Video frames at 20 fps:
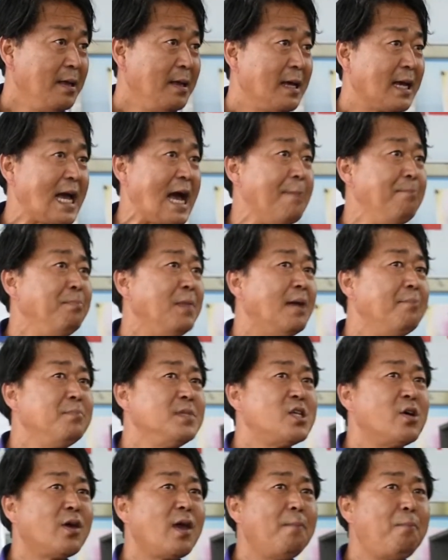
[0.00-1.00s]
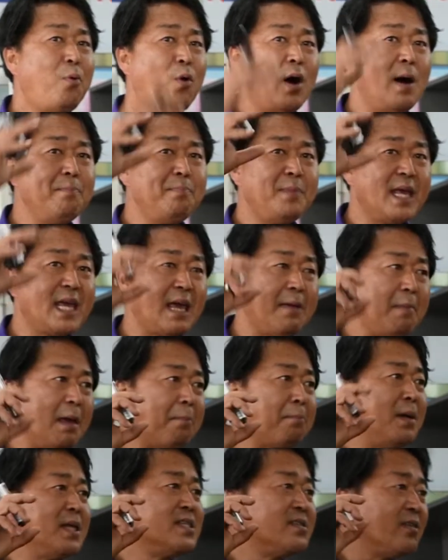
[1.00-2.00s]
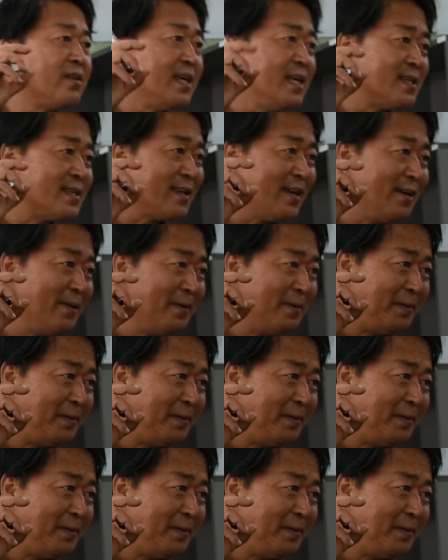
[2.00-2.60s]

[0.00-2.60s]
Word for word: 감남석에 포함된 게 맥반석이 있어요.